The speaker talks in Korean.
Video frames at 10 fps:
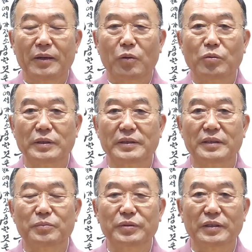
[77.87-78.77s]
공기
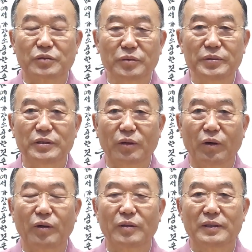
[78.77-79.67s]
덕분에 숨쉬고
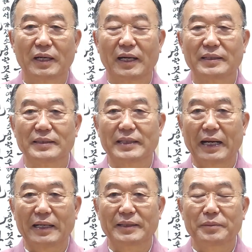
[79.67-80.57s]
하늘
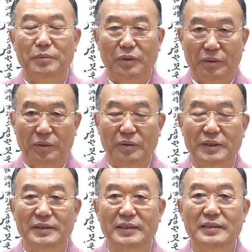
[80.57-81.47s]
땅
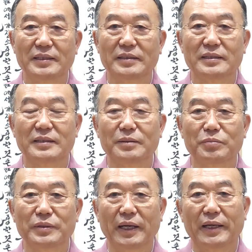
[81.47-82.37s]
모든 인연들
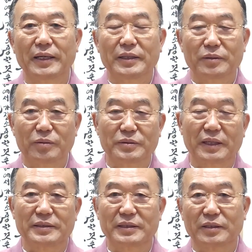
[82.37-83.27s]
덕분에
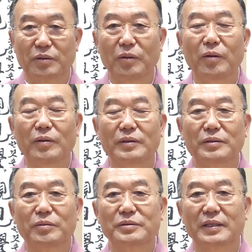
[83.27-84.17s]
농사 짓고
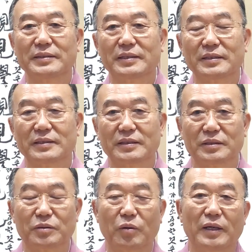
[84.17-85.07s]
농사 지은
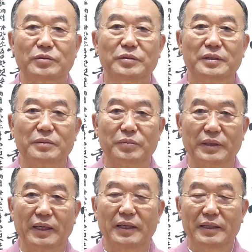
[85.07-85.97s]
것을 도와준
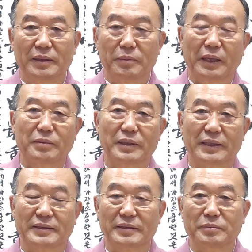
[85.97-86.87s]
덕분에 밥을
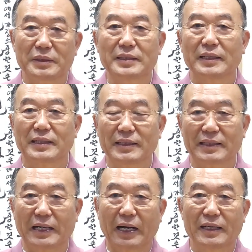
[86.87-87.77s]
애써 먹게
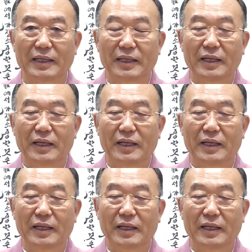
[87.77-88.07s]
되니까